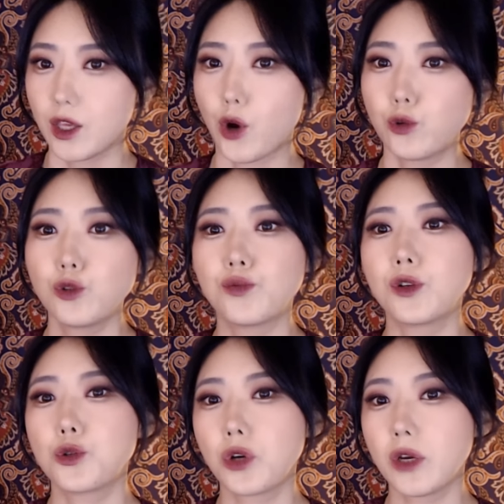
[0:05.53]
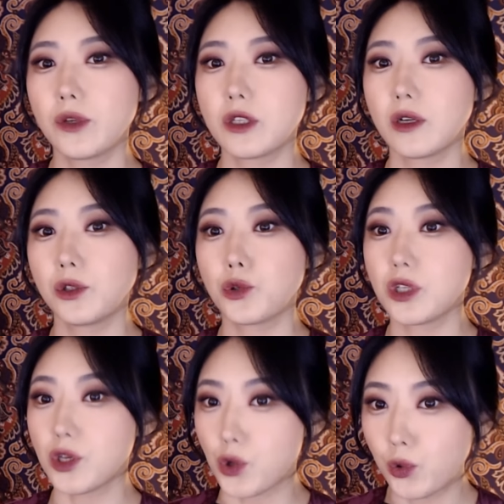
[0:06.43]
영국 북쪽에 위치한
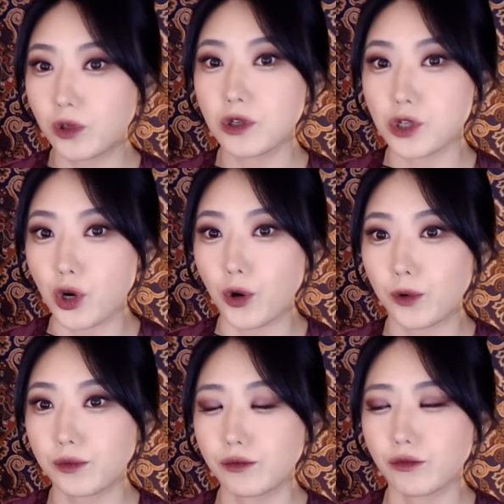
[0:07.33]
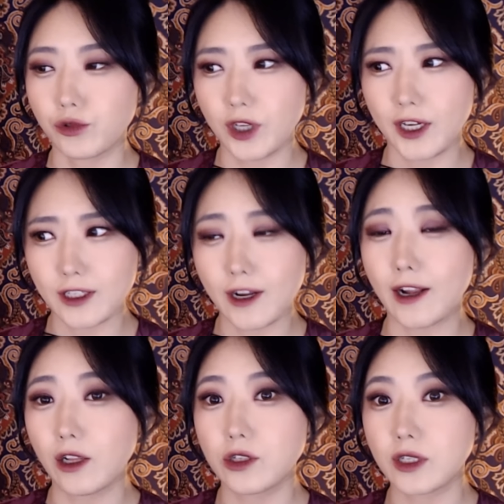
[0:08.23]
도시 요크셔. 우리에게 잘
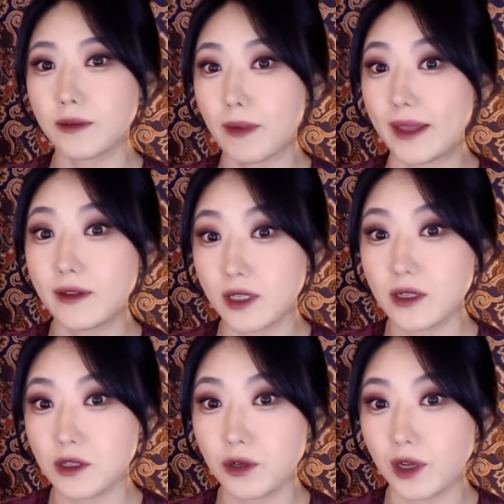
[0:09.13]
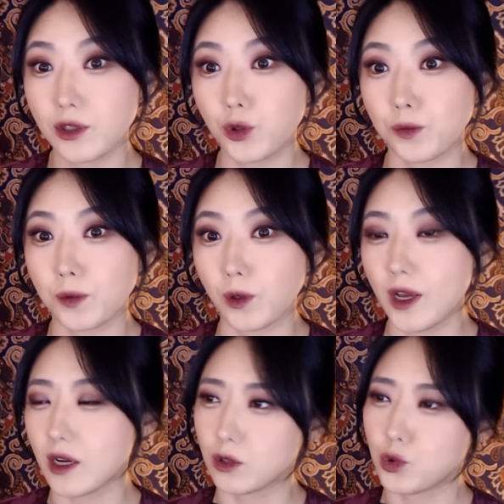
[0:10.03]
알려진 맨체스터라는
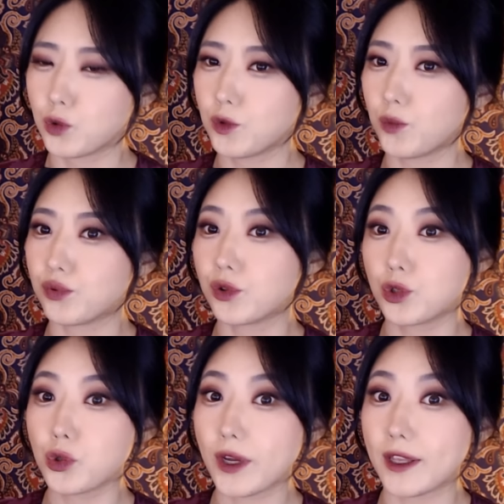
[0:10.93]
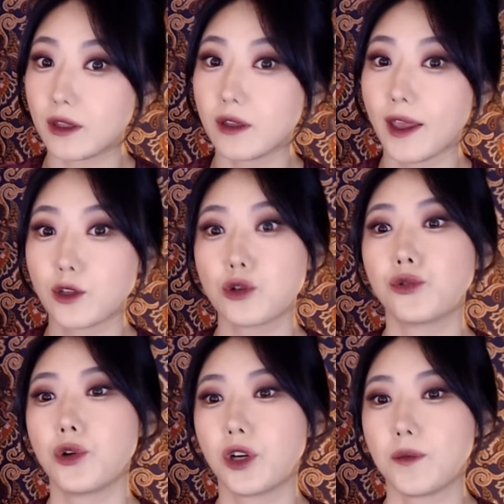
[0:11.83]
곳보다 조금 더 북쪽에 있는
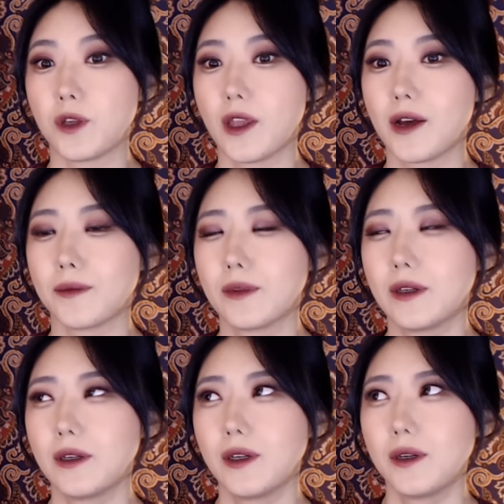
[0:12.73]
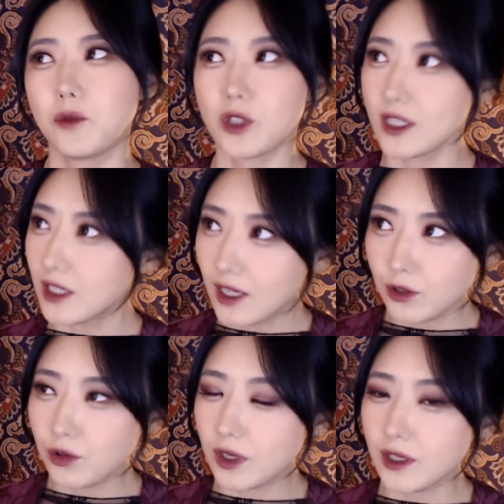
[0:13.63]
행정구역입니다. 사실
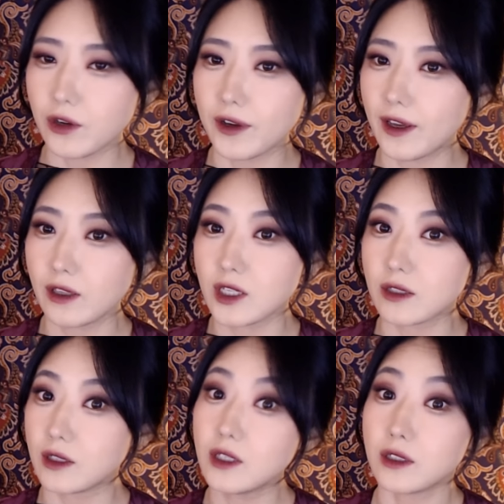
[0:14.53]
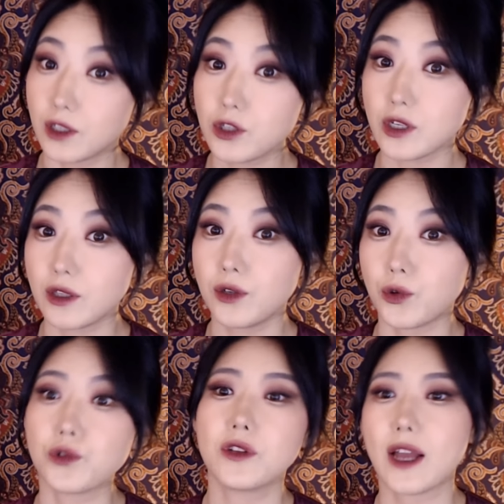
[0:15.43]
한국인 여행자들이 즐겨 찾는
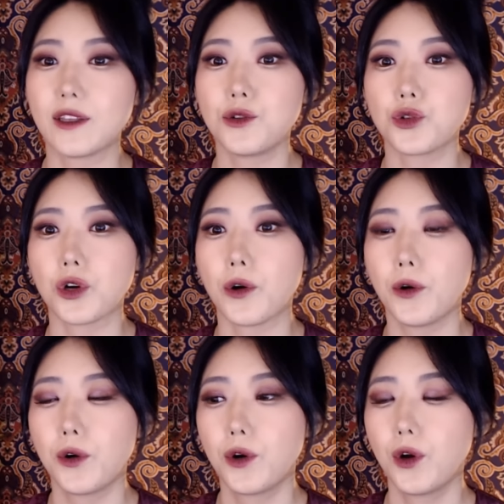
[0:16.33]
곳은 아니죠.